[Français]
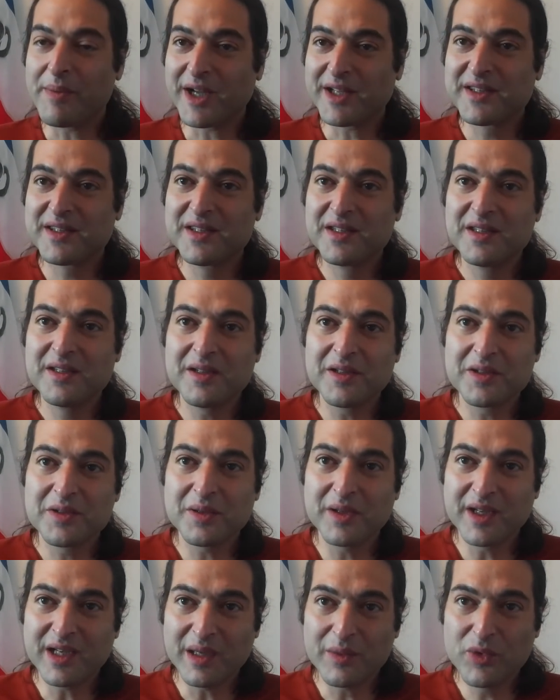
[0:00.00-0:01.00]
partie
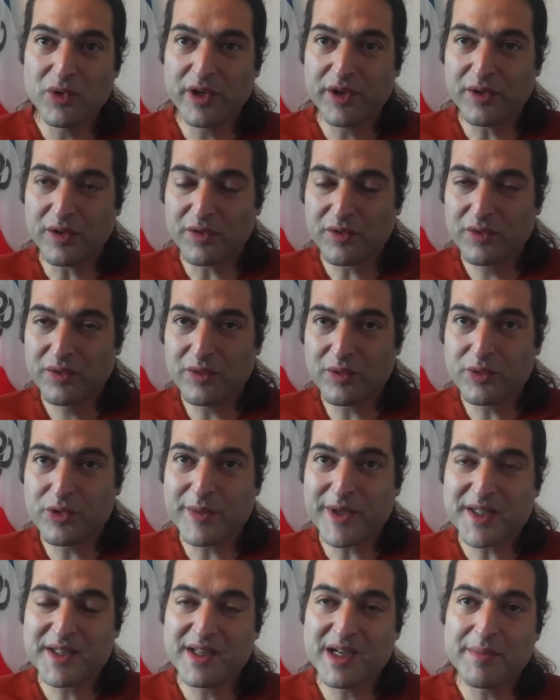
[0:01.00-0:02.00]
sur les carburants étant vue, on
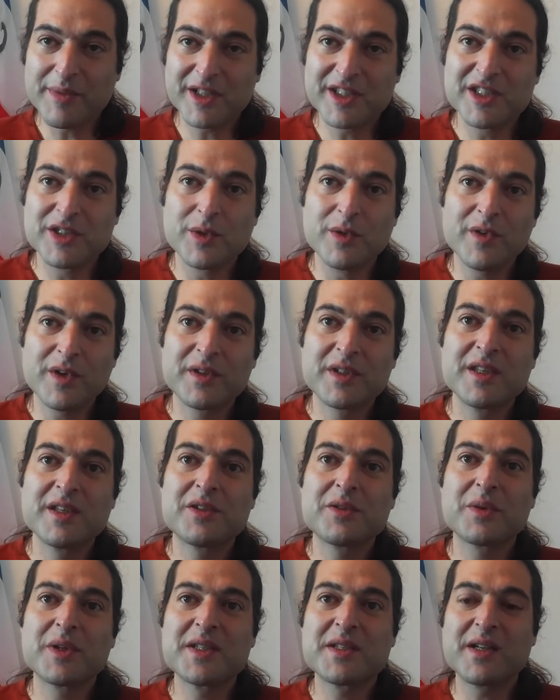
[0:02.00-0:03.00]
peut passer à la partie suivante qui
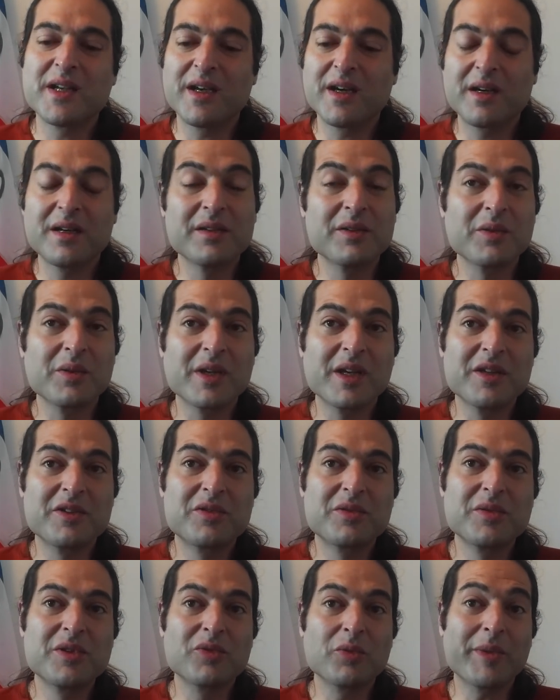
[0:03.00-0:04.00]
est sur les salaires. Donc
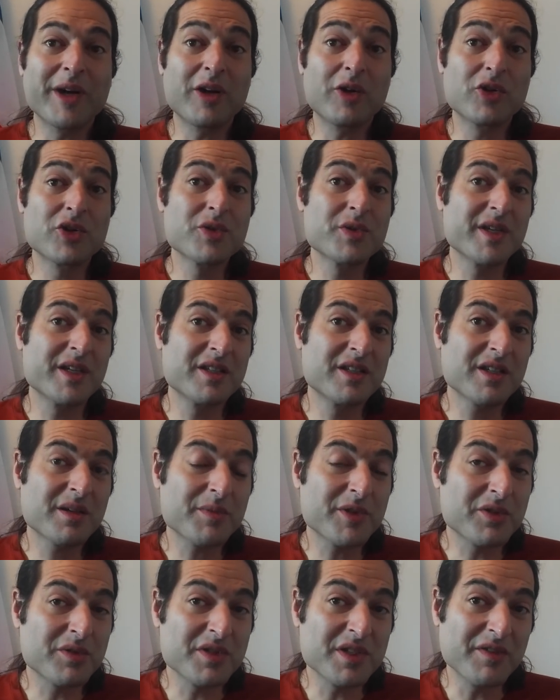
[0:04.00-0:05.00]
là-dessus, ils n'ont pas grand-chose à
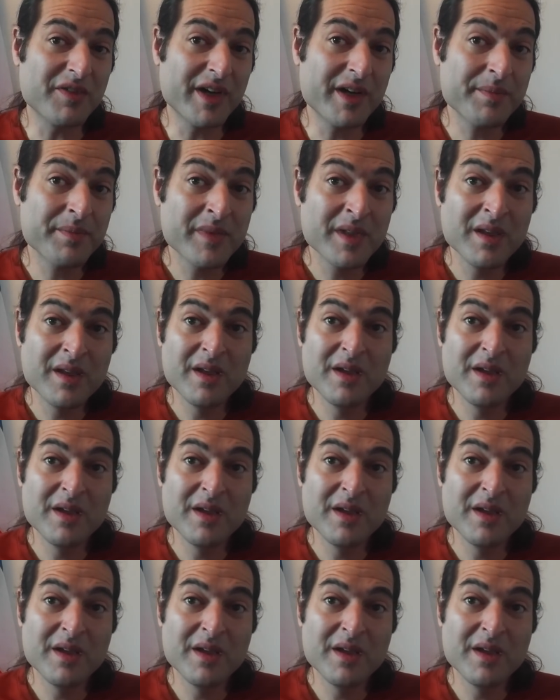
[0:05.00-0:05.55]
dire, parce que c'est vrai.